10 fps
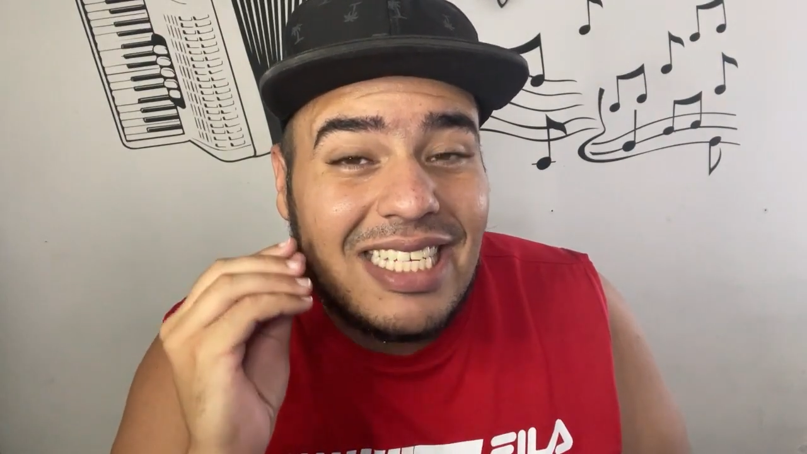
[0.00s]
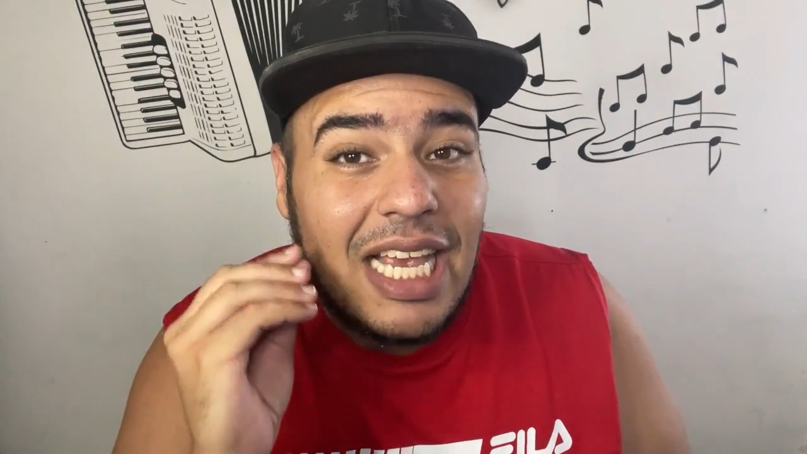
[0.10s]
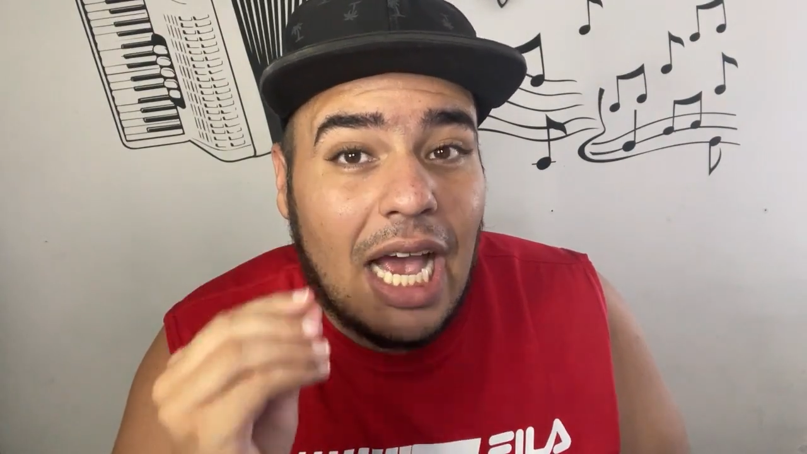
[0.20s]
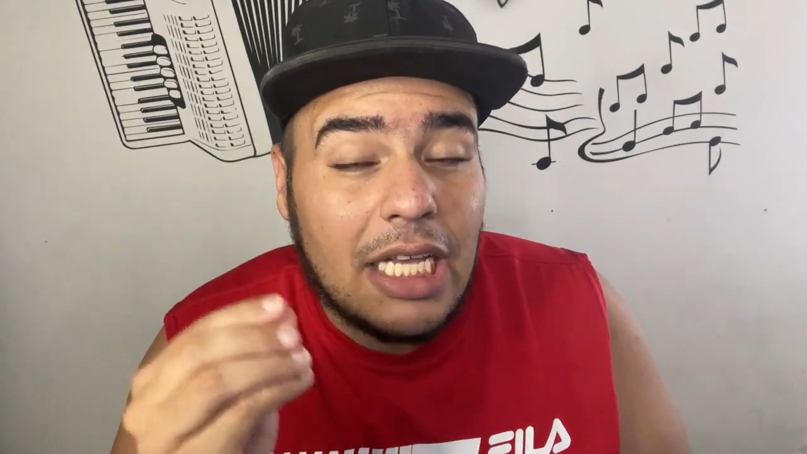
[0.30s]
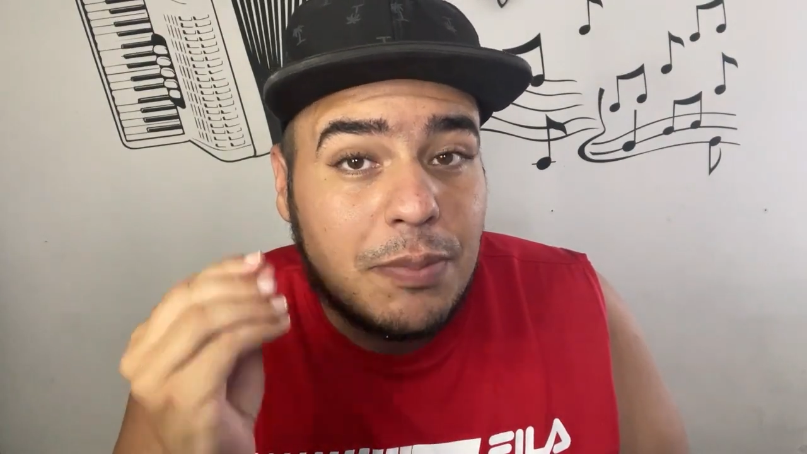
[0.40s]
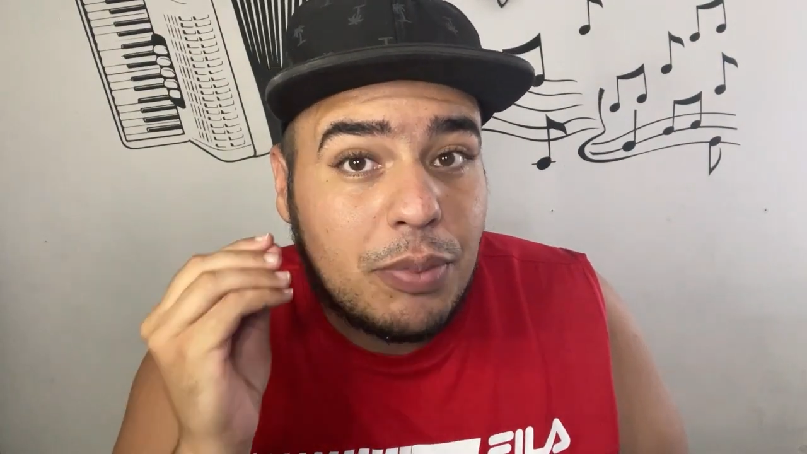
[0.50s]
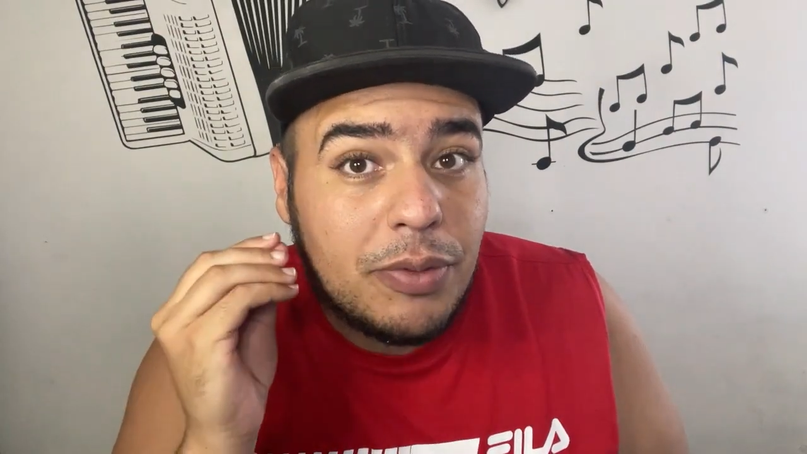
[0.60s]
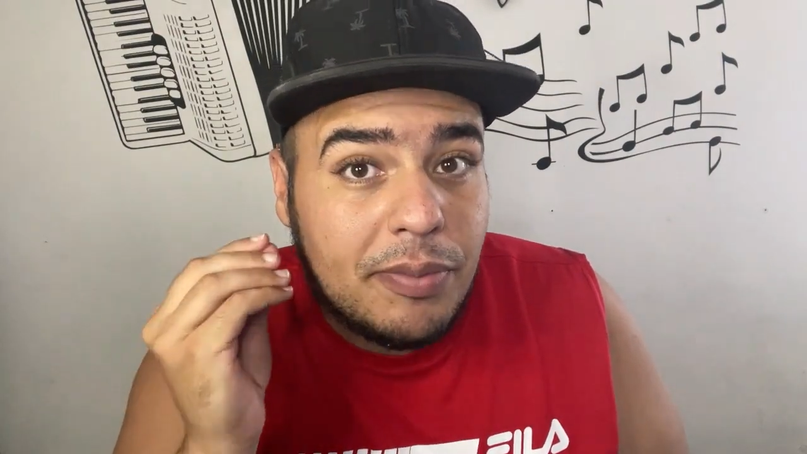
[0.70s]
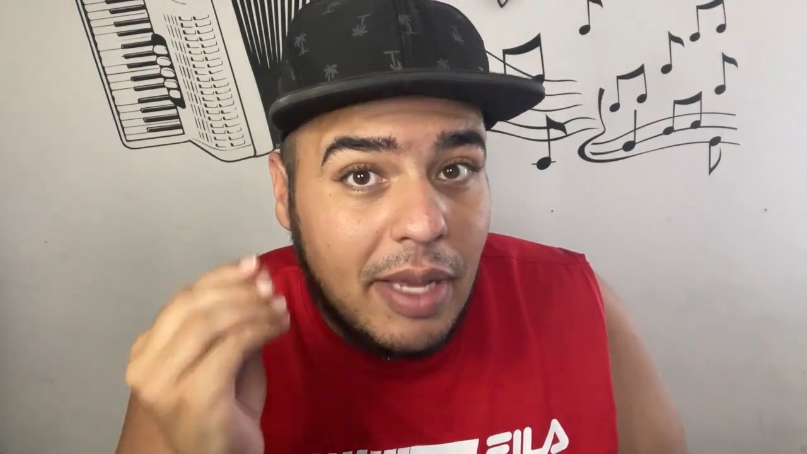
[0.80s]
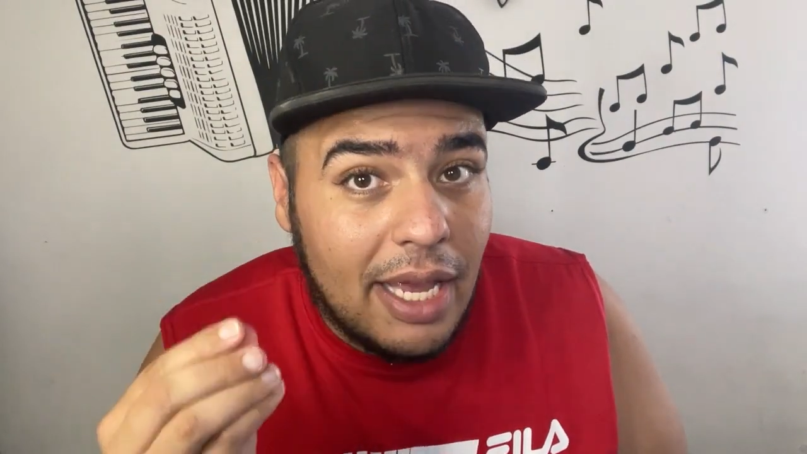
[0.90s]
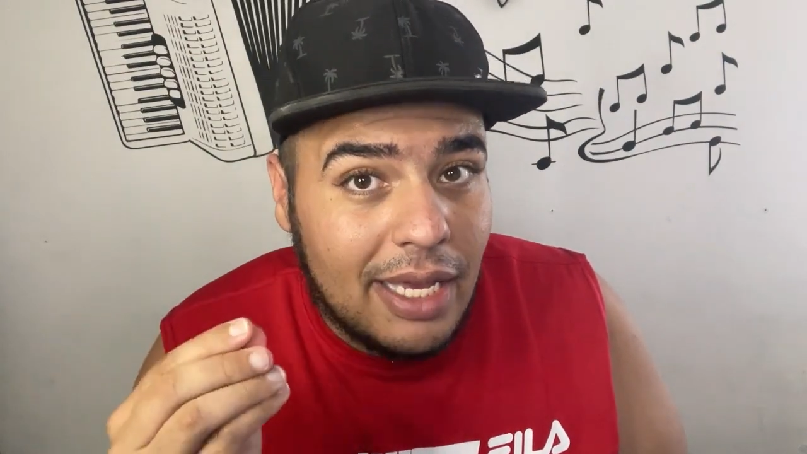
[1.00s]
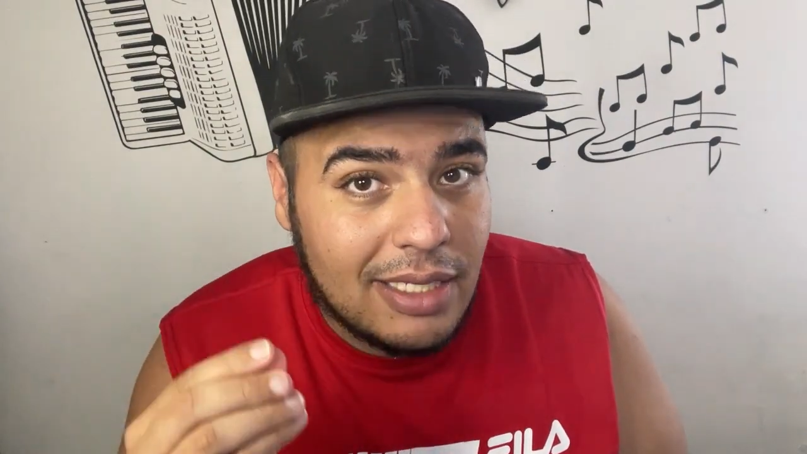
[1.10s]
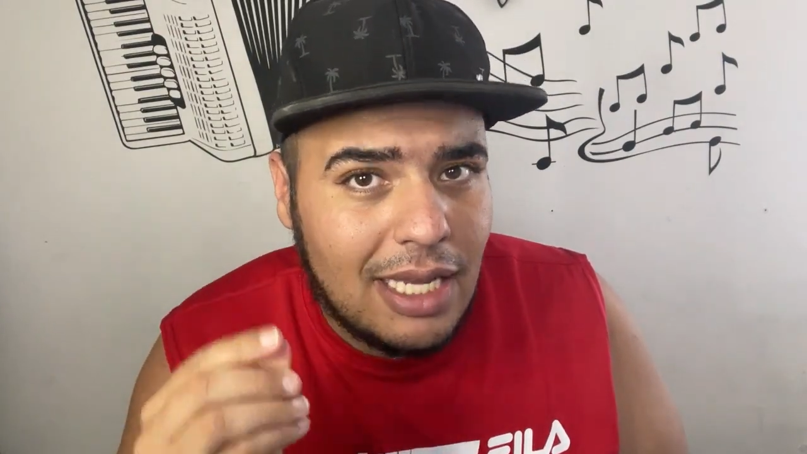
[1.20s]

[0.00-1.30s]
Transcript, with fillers: reais por mês.